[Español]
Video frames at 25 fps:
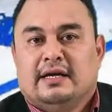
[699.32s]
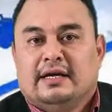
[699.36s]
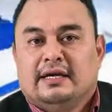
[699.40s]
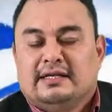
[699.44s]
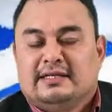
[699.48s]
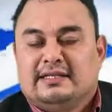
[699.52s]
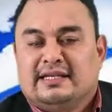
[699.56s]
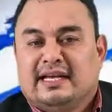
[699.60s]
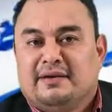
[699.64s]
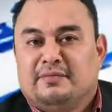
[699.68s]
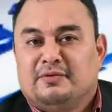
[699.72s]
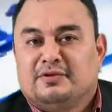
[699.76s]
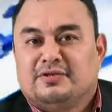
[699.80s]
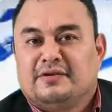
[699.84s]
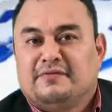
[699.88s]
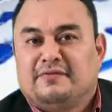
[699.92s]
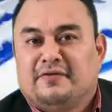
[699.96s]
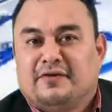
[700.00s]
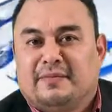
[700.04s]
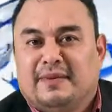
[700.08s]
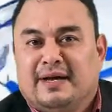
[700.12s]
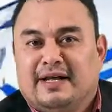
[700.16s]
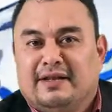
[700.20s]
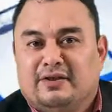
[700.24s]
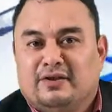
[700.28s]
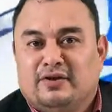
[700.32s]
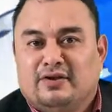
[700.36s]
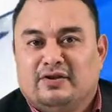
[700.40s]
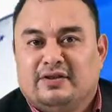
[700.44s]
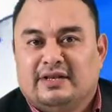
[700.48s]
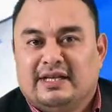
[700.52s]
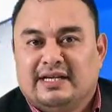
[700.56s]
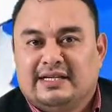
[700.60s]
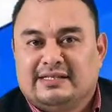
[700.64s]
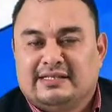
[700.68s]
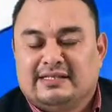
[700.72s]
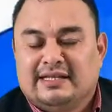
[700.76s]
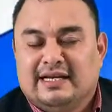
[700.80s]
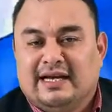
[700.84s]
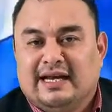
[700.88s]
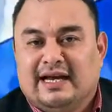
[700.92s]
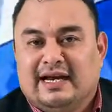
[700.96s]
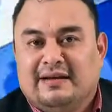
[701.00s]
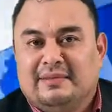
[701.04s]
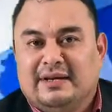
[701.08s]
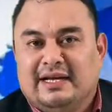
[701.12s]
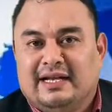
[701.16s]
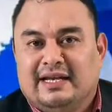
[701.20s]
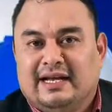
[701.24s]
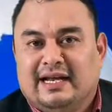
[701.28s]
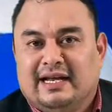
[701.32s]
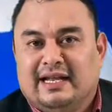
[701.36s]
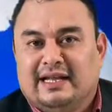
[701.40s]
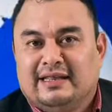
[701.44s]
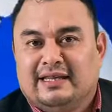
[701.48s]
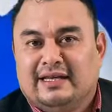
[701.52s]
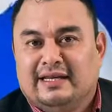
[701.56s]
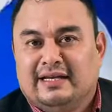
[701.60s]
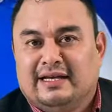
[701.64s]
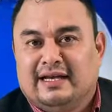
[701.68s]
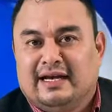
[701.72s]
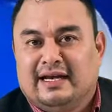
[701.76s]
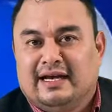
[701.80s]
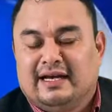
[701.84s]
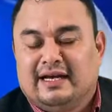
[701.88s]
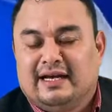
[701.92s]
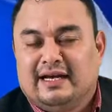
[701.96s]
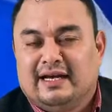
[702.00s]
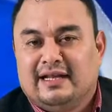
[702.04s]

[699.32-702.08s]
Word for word: Seguimos informando desde América Latina.